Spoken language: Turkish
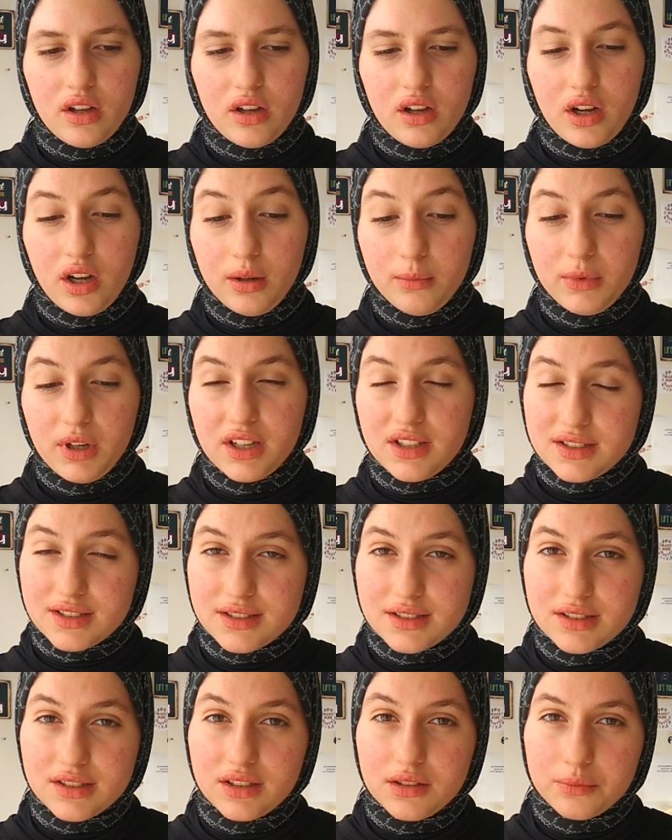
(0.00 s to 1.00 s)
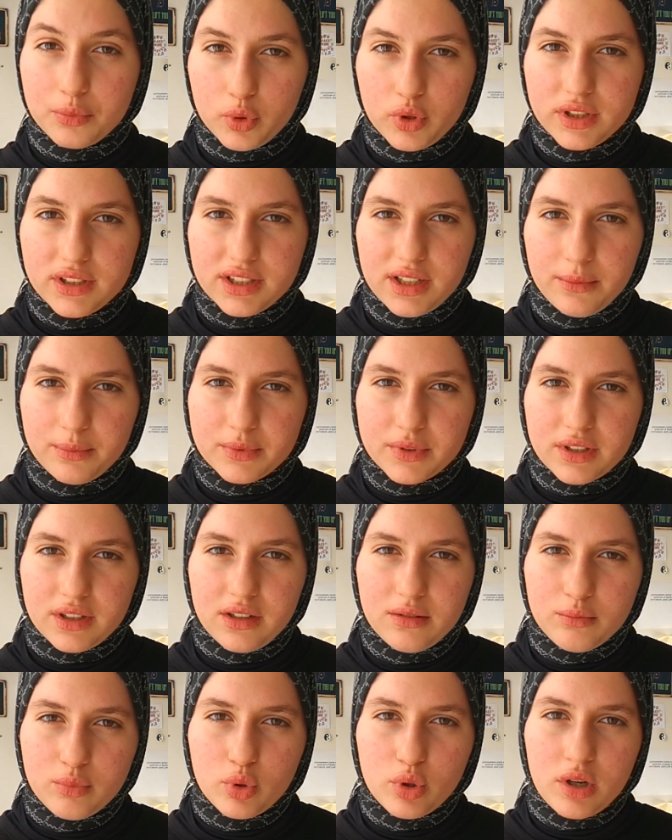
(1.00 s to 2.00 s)
Ama aslında bu kitapta
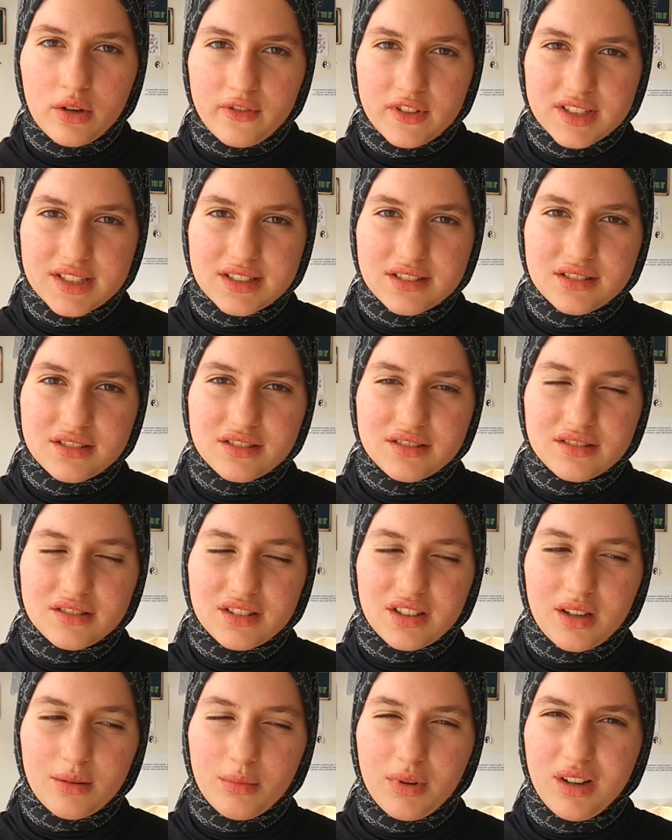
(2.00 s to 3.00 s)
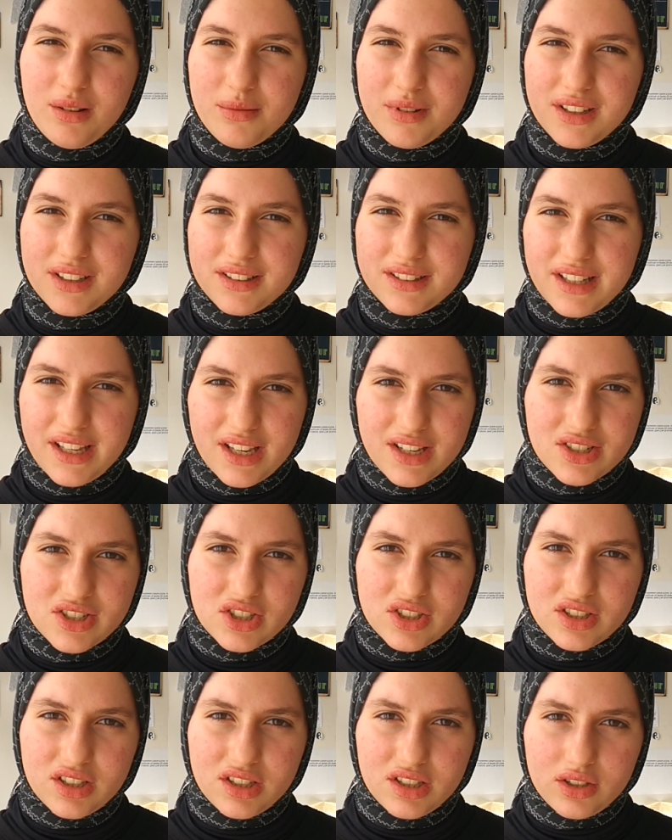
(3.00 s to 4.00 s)
bu kafasının tamamen
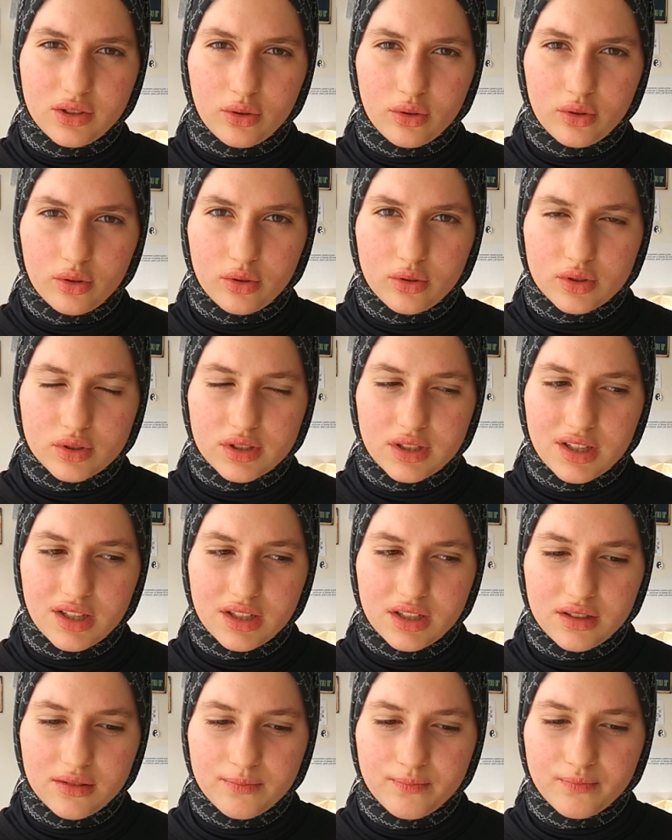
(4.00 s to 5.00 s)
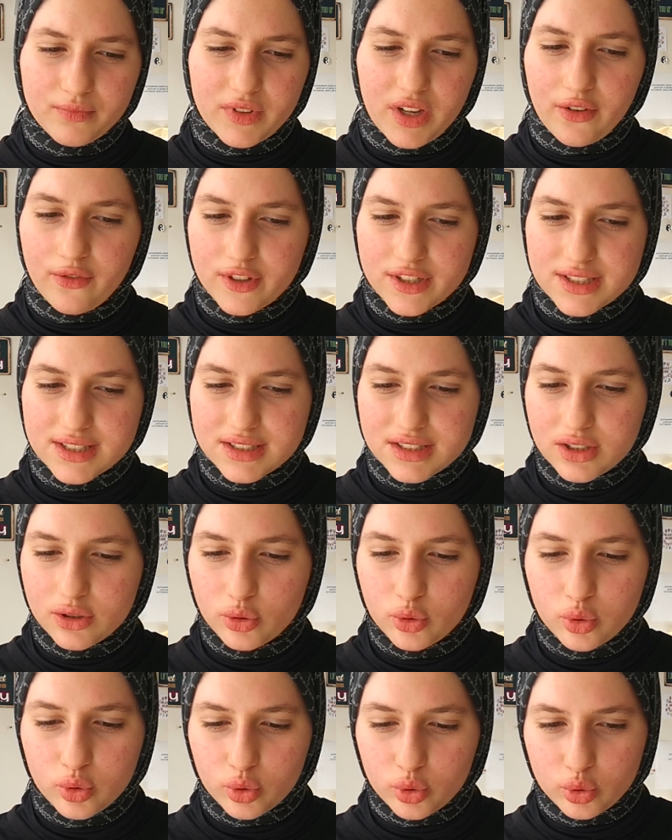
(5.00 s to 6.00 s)
değiştiğini görüyoruz. Yani kafasında
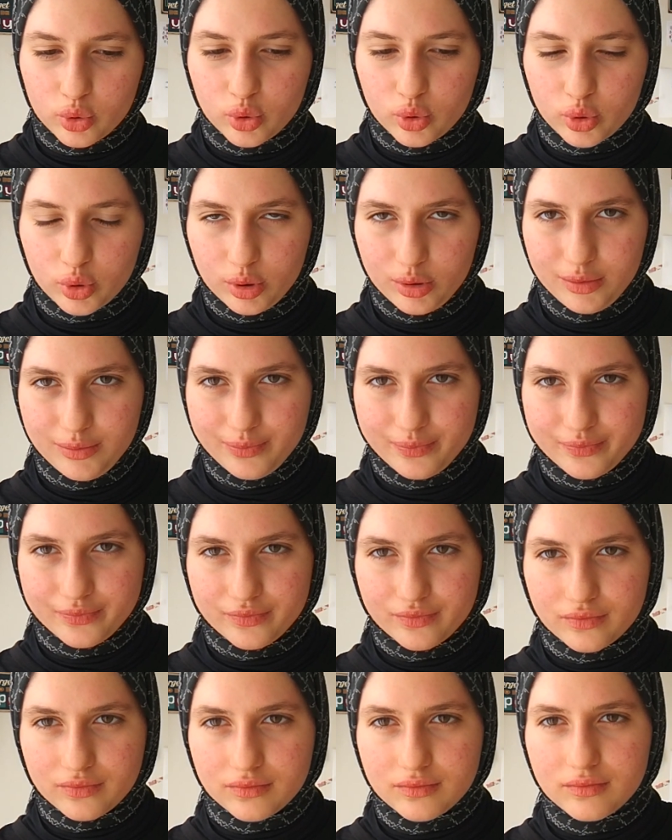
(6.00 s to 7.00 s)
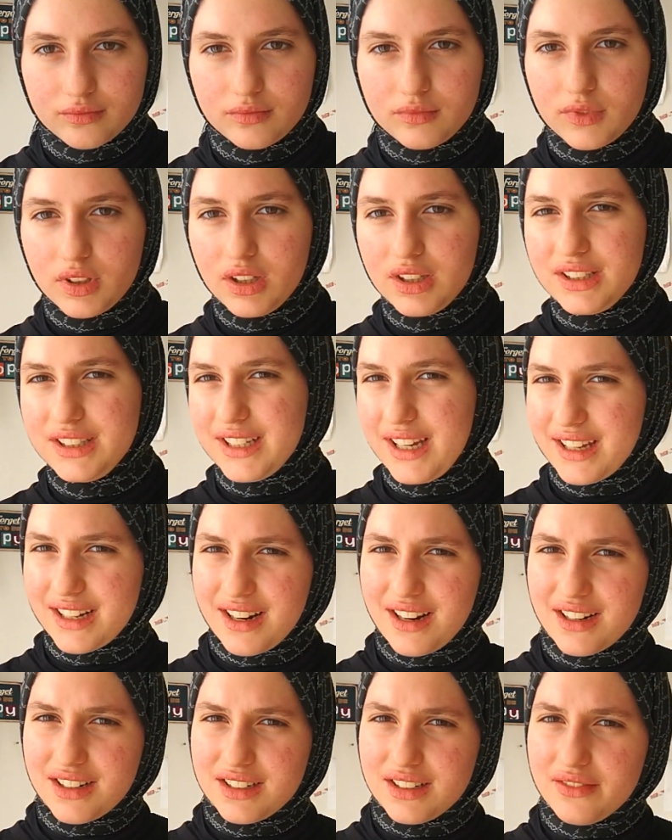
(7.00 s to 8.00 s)
kurduğu
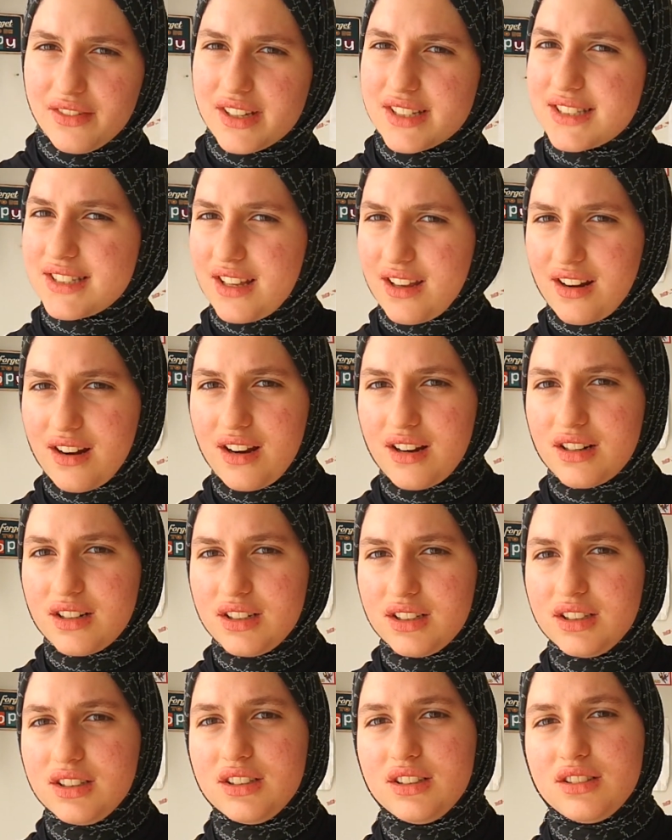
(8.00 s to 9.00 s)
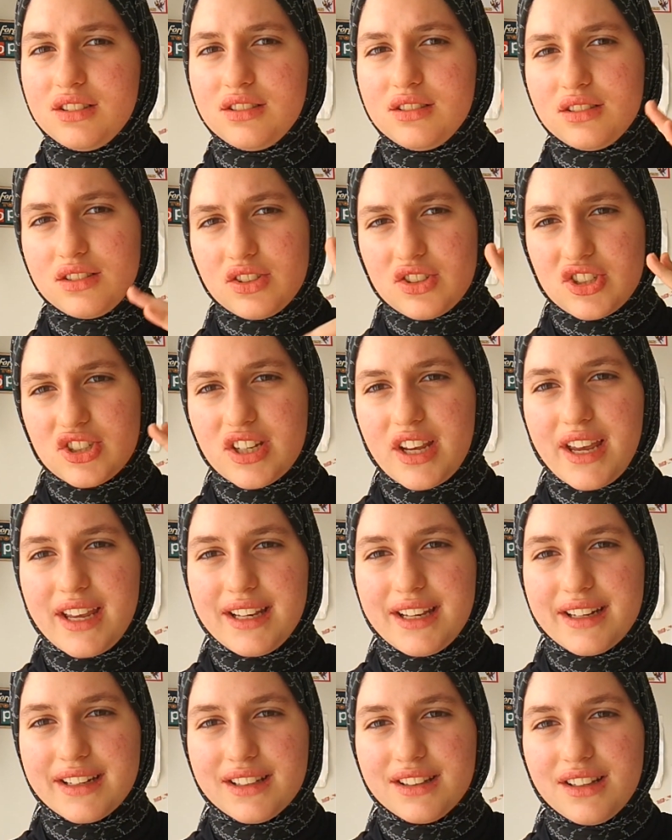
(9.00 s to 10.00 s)
yararlı ve zararlı
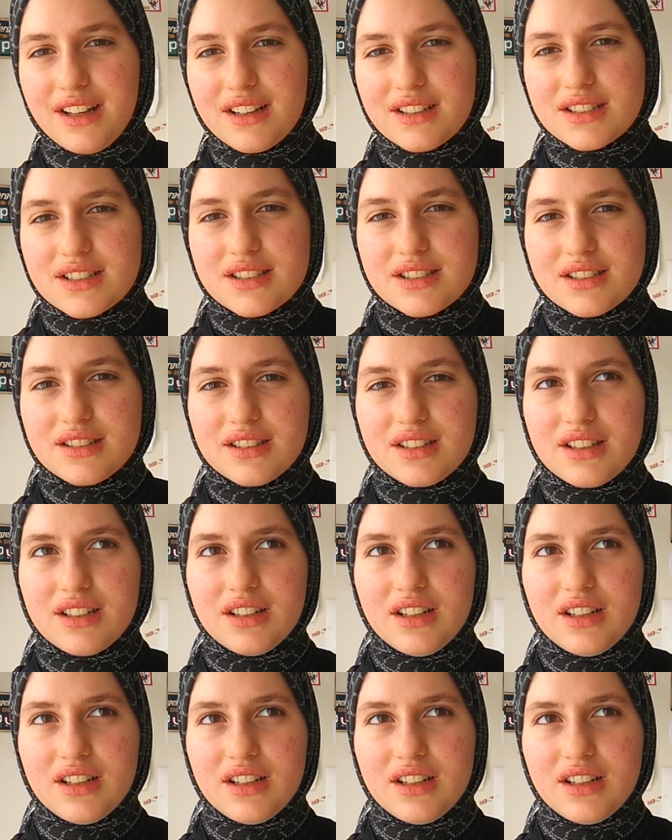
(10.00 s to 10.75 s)
şeylerin aslında